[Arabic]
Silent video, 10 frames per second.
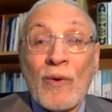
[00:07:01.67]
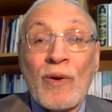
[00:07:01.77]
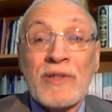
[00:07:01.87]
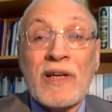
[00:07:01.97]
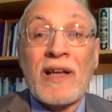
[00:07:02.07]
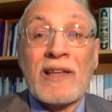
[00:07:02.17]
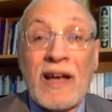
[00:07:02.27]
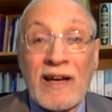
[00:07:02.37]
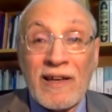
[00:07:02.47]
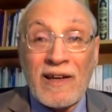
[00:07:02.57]
وروح يشكل
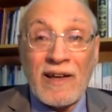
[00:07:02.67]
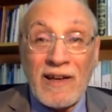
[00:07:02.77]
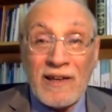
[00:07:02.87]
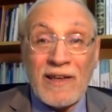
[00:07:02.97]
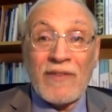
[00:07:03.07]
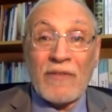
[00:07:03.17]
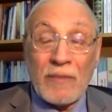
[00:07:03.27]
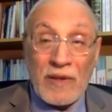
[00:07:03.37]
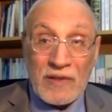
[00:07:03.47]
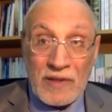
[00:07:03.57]
تحقيق الان كيف
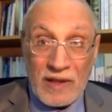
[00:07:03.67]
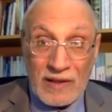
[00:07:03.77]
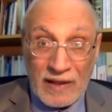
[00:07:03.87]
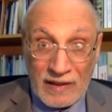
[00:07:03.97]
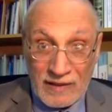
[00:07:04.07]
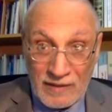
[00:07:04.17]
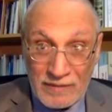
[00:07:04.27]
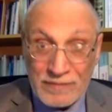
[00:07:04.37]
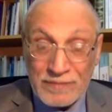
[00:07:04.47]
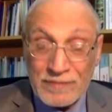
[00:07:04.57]
يمكن يشكل تحقيق؟
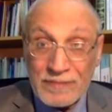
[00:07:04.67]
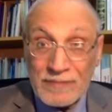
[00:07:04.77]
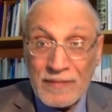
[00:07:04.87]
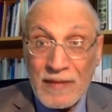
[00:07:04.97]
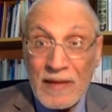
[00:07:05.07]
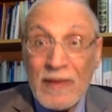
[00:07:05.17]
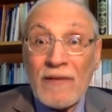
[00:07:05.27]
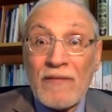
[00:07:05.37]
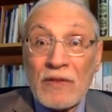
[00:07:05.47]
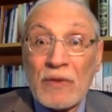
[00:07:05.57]

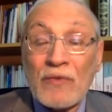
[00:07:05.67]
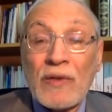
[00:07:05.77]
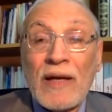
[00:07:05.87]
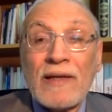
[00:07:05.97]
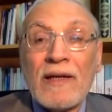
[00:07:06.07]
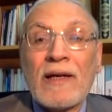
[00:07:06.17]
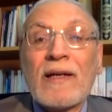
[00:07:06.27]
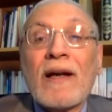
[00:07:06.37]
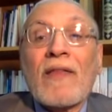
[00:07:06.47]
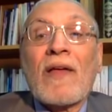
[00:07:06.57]
فشوفوا يعني في
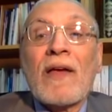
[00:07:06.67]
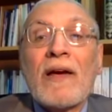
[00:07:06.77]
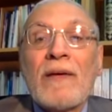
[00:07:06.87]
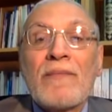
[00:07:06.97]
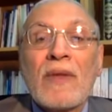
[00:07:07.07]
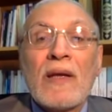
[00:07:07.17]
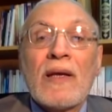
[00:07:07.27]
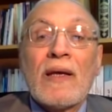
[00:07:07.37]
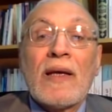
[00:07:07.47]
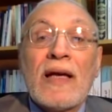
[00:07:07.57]
قضايا
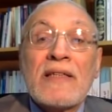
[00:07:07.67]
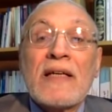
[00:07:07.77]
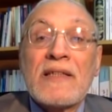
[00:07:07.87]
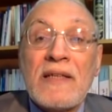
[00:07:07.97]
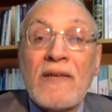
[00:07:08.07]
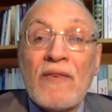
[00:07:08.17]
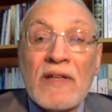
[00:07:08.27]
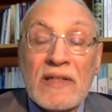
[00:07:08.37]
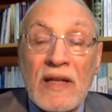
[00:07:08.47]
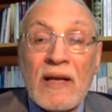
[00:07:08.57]
أساسية في
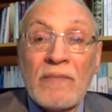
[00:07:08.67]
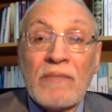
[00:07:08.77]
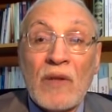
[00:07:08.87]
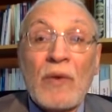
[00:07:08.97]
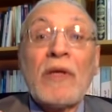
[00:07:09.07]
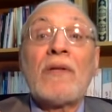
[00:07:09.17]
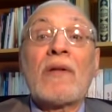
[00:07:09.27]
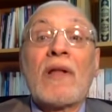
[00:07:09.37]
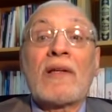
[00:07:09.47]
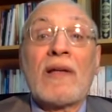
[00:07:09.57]
الإسلام توحيد
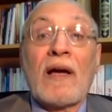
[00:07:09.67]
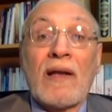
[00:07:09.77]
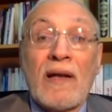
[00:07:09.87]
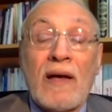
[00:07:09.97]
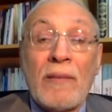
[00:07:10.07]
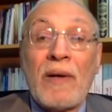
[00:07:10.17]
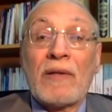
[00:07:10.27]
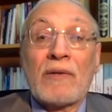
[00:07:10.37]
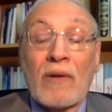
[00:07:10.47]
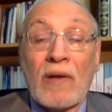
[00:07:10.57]
الله تعالى
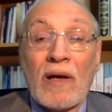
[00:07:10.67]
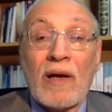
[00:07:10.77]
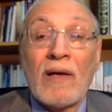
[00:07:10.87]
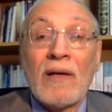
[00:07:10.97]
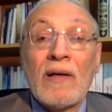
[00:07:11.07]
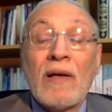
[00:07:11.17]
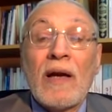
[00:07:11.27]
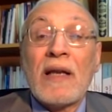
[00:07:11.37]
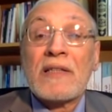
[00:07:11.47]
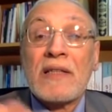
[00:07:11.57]
عبادة الله
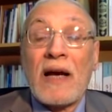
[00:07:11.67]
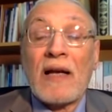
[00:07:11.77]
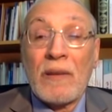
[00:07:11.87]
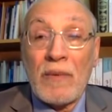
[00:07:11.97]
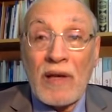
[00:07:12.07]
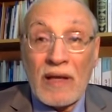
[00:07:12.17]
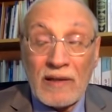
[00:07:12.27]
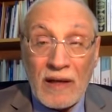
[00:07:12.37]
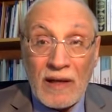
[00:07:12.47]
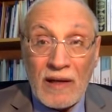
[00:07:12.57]
الاستعانة بالله
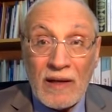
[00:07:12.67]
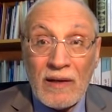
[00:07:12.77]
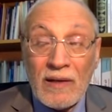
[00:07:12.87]
تعالى